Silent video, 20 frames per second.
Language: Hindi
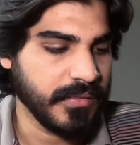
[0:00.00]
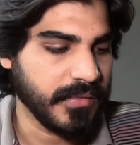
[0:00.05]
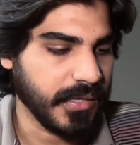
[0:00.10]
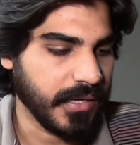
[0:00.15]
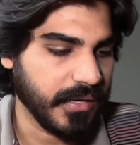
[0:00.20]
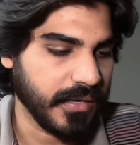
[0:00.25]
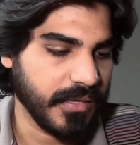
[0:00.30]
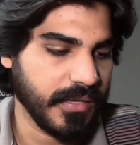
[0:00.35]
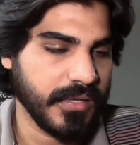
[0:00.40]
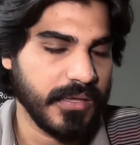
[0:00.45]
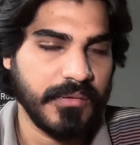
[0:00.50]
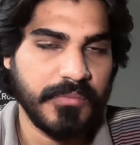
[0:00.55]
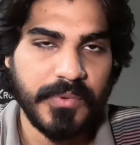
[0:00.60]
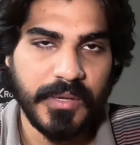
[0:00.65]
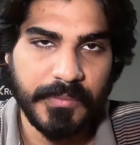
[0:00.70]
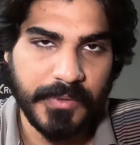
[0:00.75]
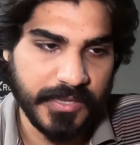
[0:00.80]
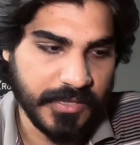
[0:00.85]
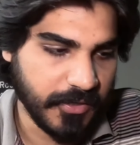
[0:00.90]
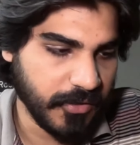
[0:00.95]
ताकि
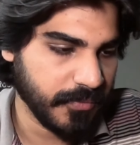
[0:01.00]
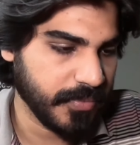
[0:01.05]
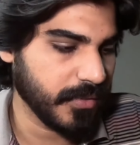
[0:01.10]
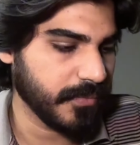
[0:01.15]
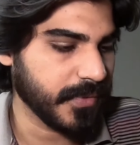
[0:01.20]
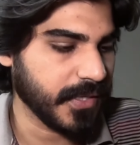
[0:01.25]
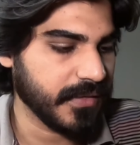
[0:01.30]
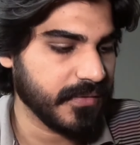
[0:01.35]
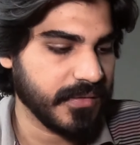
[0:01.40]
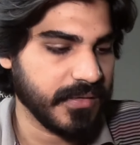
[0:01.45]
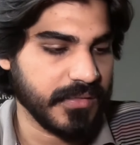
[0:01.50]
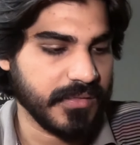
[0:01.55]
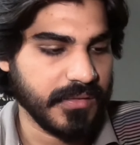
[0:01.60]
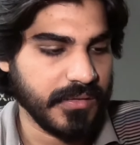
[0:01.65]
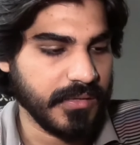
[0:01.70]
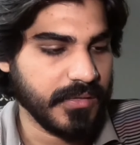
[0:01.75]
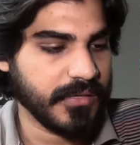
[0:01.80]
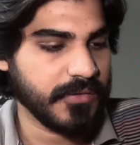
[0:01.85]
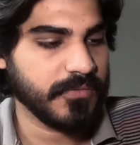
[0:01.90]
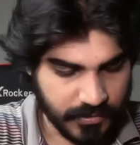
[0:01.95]
मैं बताऊँ फिर प्राइस
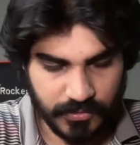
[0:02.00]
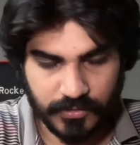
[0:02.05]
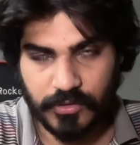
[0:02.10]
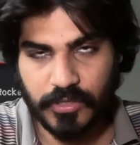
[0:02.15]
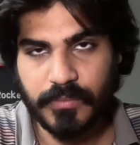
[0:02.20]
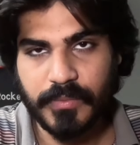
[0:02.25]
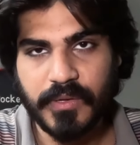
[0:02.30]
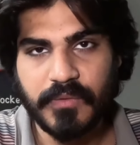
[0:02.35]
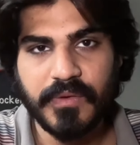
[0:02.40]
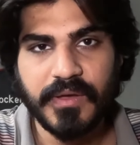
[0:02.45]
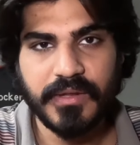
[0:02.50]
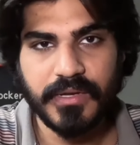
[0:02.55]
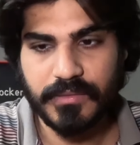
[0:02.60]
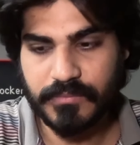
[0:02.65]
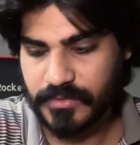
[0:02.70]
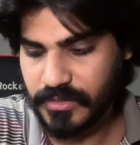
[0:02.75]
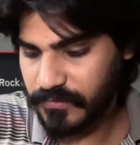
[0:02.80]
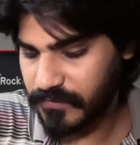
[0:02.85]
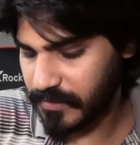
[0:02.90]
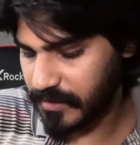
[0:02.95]
कितनी है जिसको भी बनवा रहा
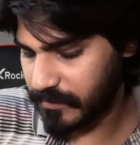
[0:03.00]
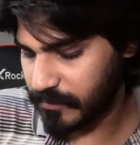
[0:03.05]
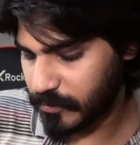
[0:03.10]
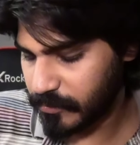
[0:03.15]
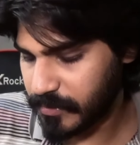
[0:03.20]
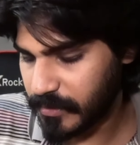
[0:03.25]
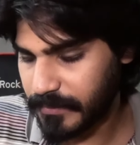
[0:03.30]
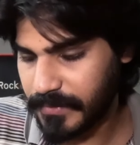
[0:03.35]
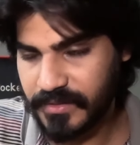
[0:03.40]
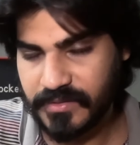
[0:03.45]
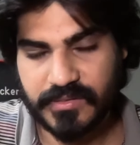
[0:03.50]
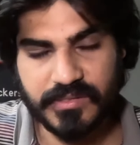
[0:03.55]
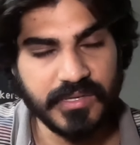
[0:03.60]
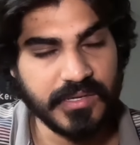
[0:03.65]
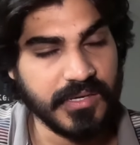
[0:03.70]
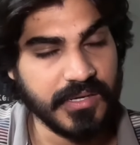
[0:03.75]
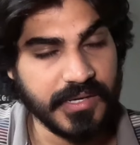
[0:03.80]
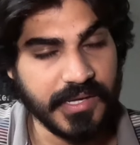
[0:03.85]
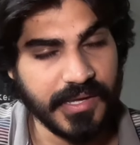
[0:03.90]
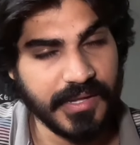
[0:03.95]
है मुझे फेसबुक पर मैसेज
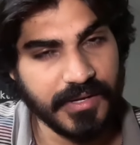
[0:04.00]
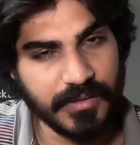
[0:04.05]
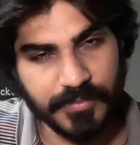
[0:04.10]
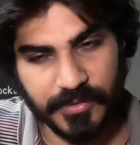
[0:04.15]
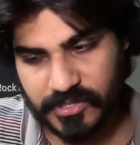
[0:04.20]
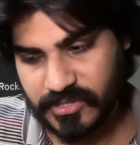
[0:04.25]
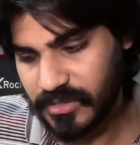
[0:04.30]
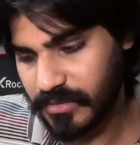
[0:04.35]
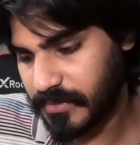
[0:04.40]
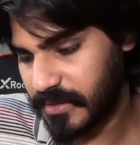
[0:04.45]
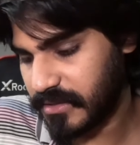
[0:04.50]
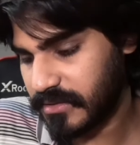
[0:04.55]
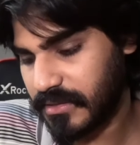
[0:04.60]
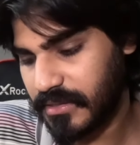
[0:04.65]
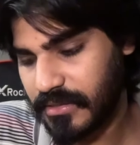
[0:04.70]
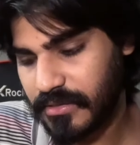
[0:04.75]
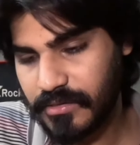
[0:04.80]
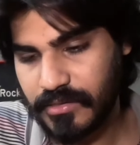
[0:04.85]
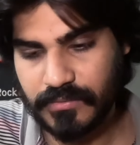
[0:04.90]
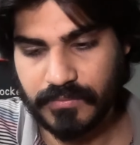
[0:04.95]
करना डायरेक्ट पिक्चर
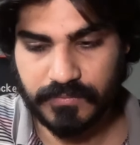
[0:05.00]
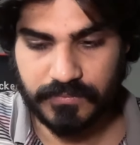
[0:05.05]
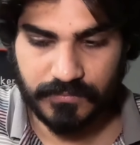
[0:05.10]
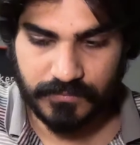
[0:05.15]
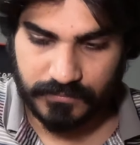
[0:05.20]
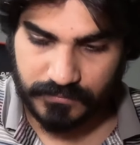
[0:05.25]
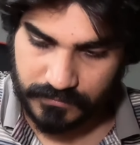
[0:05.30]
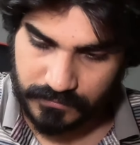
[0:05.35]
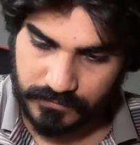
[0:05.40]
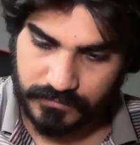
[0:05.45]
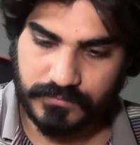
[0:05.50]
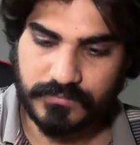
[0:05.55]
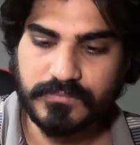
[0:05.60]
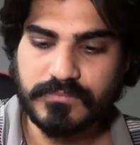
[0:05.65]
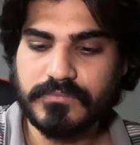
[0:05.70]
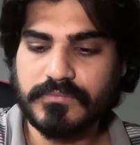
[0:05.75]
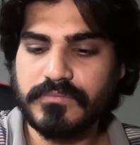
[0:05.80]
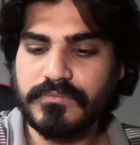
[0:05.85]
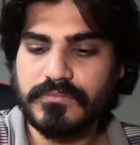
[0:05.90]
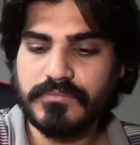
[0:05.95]
भेजना और
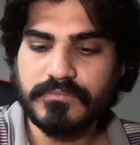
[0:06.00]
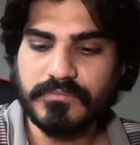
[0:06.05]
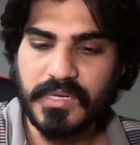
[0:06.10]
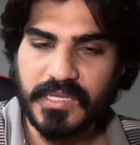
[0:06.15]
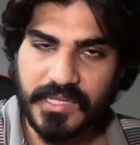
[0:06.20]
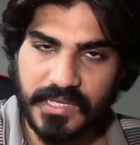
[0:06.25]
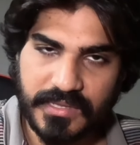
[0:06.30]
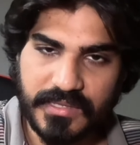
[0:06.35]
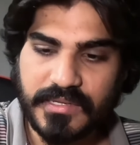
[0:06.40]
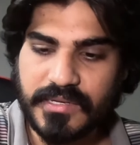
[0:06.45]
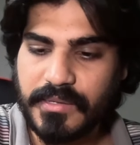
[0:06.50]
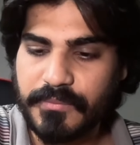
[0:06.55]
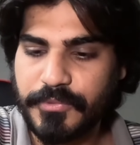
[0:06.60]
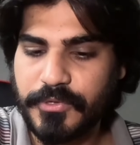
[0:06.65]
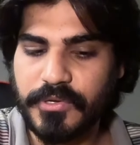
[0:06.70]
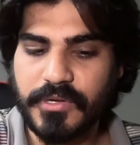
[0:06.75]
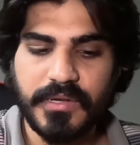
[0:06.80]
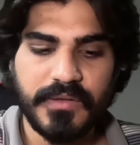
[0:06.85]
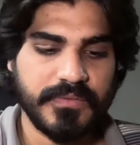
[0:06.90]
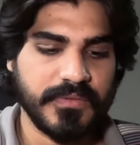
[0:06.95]
बता देना आप
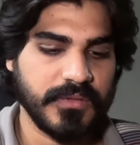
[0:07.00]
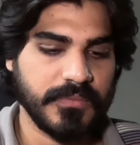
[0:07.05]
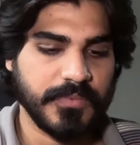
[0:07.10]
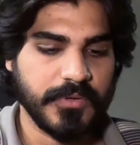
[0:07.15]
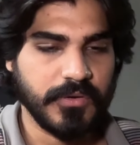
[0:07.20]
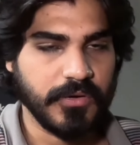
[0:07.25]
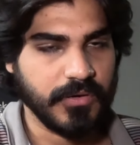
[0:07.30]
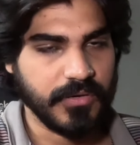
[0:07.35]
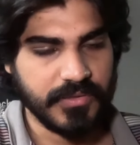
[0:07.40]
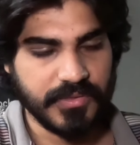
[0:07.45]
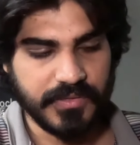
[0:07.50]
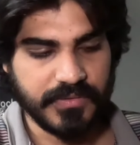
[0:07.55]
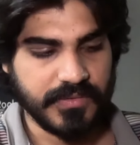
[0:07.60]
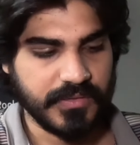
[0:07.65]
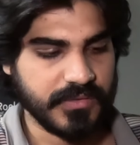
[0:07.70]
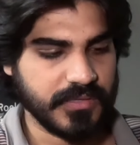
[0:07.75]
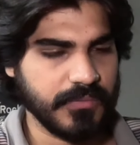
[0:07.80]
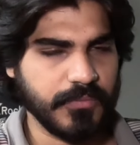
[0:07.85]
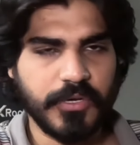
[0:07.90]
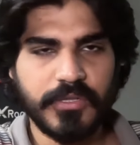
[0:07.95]
लोग कहाँ से फिर ऑर्डर दे
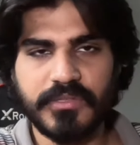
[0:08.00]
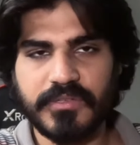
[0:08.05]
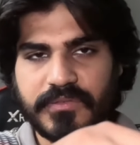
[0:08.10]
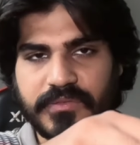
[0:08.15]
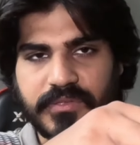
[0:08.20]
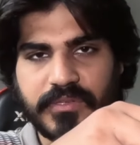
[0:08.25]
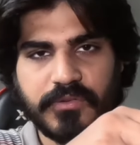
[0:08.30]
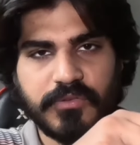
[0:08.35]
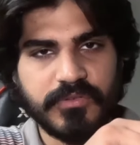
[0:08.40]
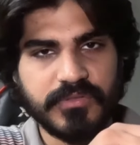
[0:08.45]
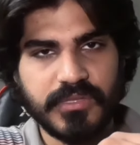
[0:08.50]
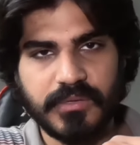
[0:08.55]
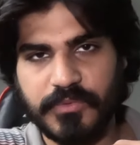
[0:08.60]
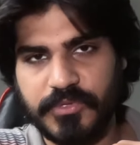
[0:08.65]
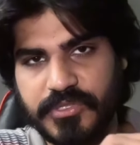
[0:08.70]
सकते हैं बहुत ईजी है कोई इतना